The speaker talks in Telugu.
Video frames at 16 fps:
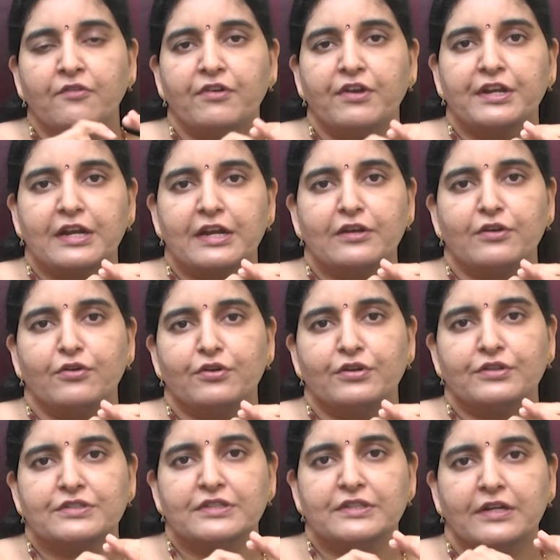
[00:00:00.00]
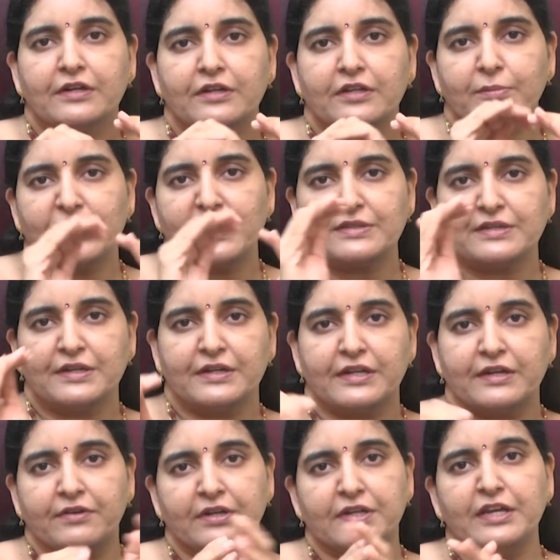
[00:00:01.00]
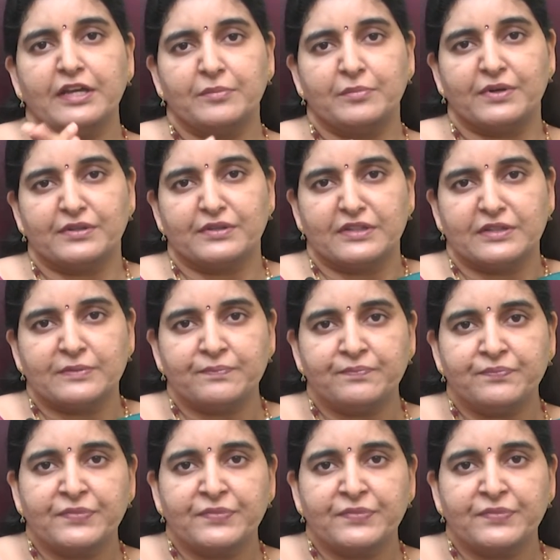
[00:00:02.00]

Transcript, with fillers: ఫీటల్ నోడ్ వచ్చి తర్వాత ప్రజెంట్ అవన్నీ ఏర్పడతాయి